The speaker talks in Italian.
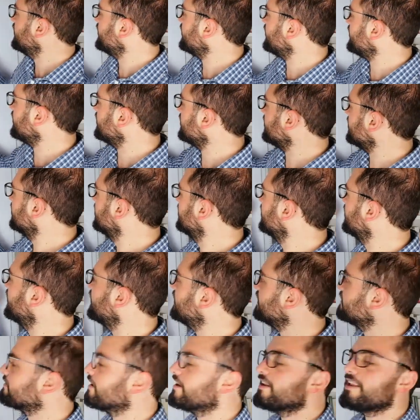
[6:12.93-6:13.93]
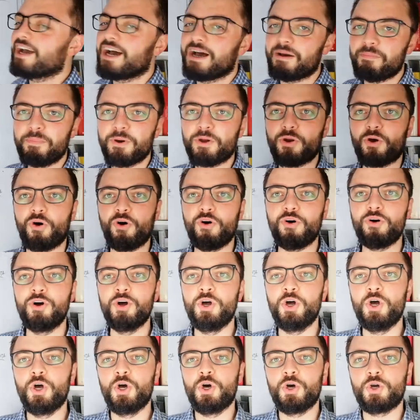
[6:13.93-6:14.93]
E l'italiano però
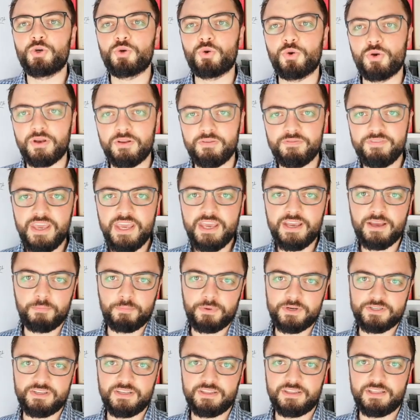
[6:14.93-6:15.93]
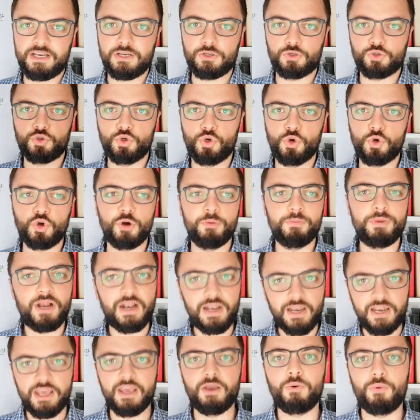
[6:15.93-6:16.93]
non viene presentata solo come
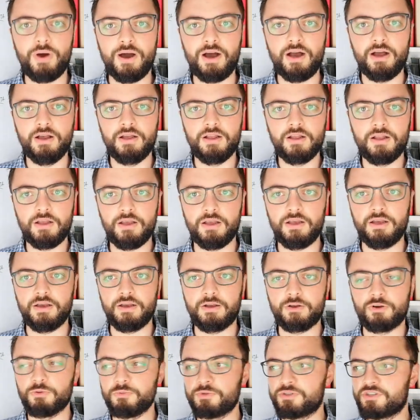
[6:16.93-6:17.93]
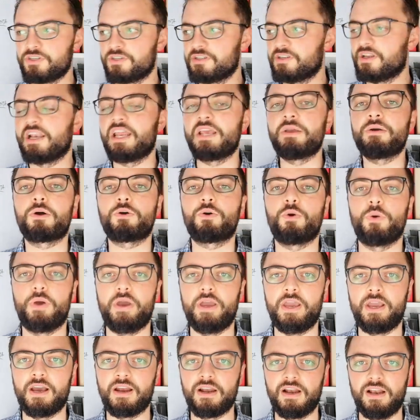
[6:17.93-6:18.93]
una lingua, eh, come si dice, una lingua
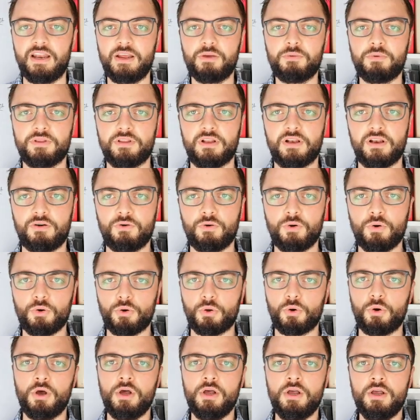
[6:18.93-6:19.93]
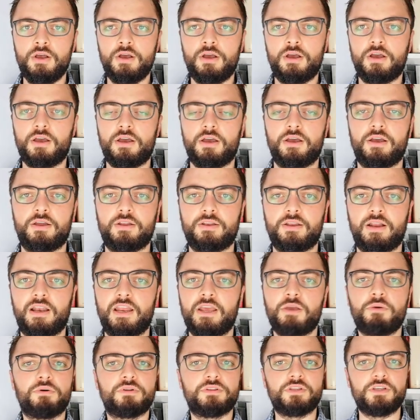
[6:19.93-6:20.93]
coega, una lingua del lavoro, eh, una
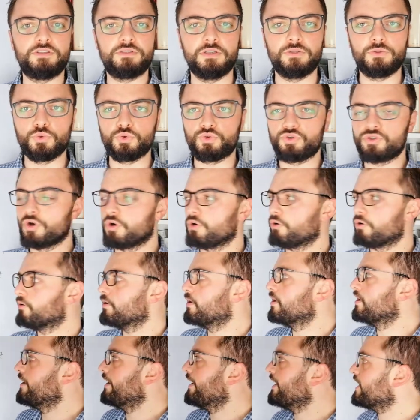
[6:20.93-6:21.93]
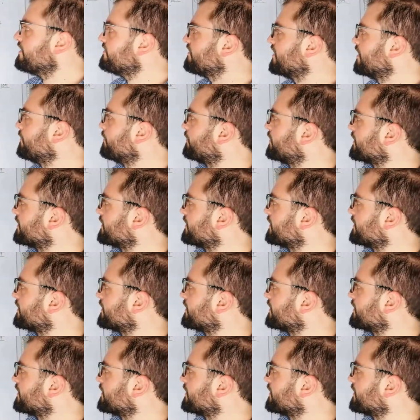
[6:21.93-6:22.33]
lingua di istituzione, e ne viene